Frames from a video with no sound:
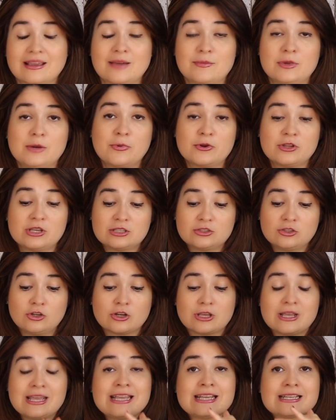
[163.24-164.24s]
en cambio el
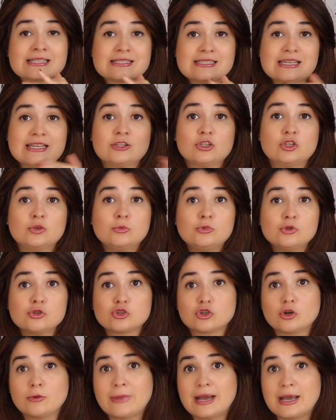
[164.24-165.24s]
proyector, siendo
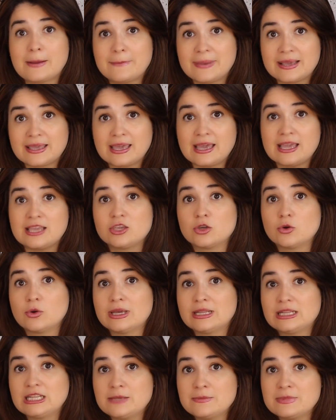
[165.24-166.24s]
mucho más pequeño
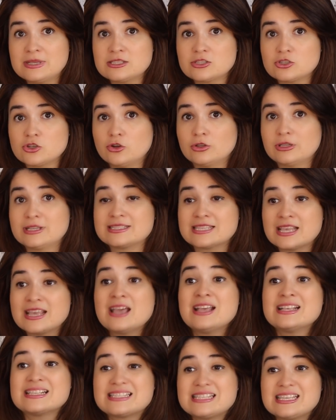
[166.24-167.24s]
en dimensiones,
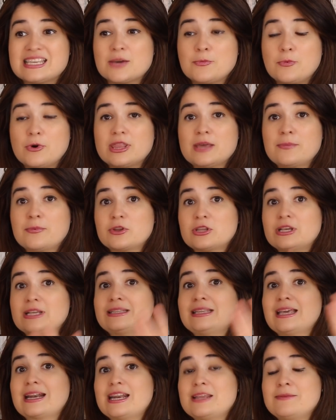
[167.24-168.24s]
sí que puede
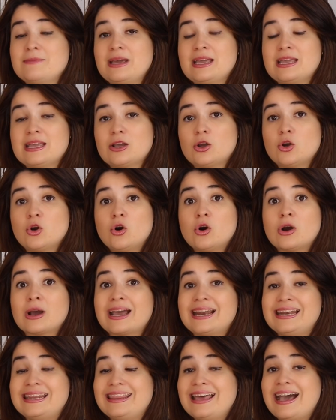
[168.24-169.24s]
proyectar la imagen con
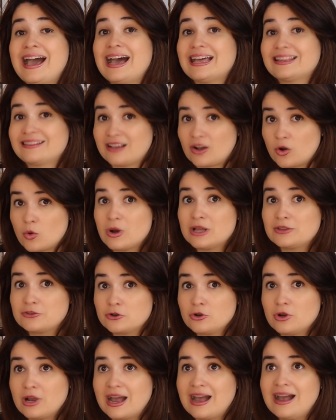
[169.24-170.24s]
calidad hasta 4
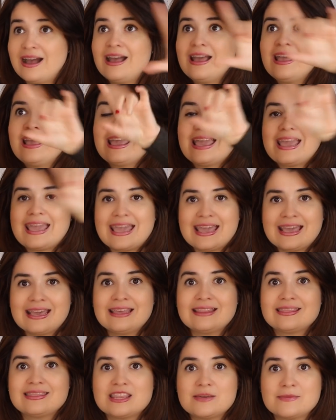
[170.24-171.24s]

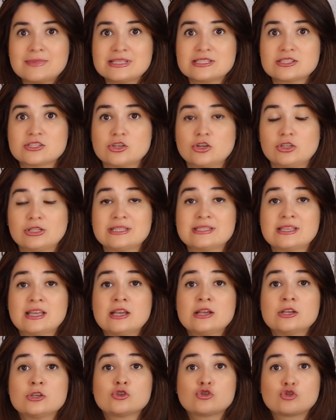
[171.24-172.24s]
en dimensiones
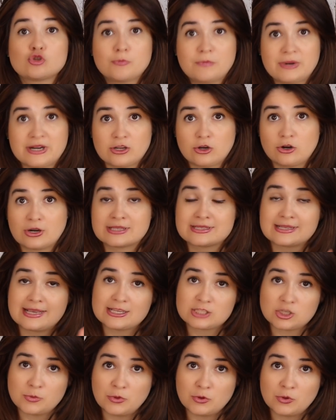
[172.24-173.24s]
superiores.
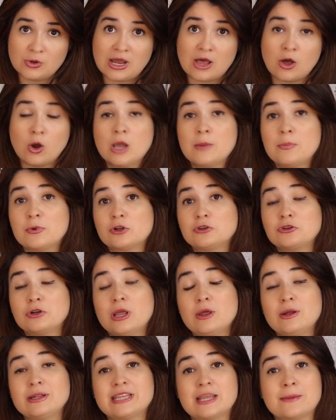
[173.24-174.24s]
Eso por un lado. Y por otro
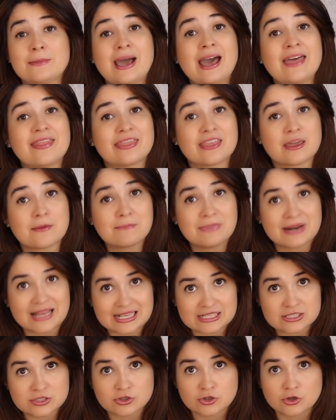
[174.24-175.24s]
lado el tema de
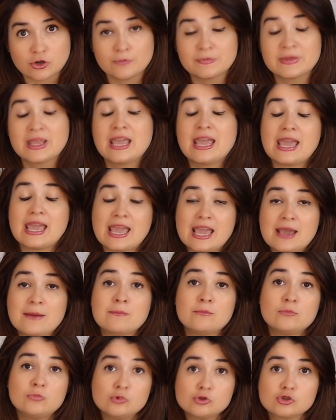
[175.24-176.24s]
precio. Es
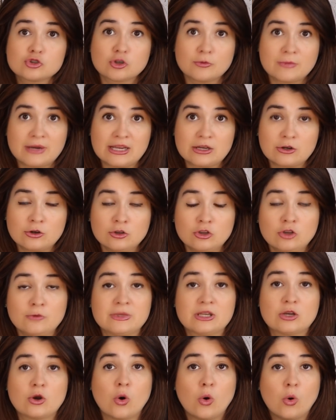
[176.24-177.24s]
mucho más
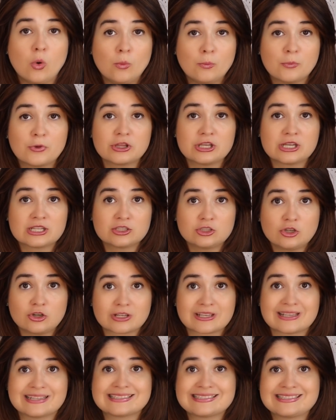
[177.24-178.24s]
económico un
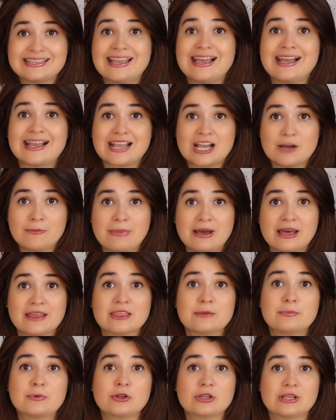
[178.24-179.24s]
proyector que sea
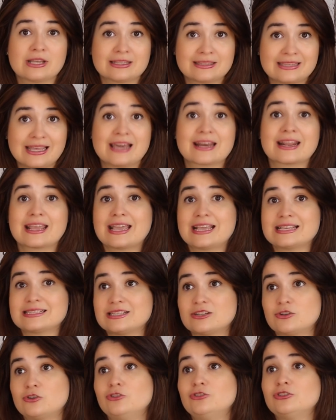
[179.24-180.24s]
capaz de proyectar
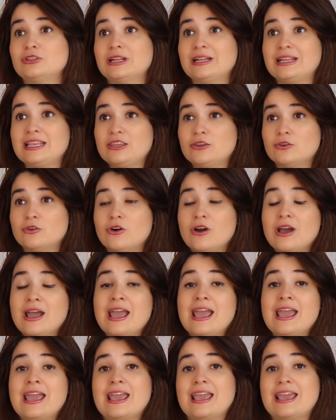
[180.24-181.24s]
ese contenido
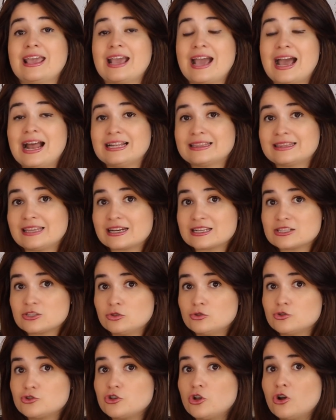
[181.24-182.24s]
en alta
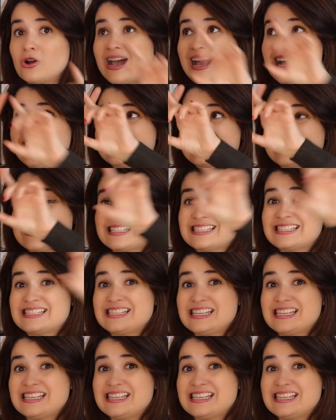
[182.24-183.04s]
resolución hasta en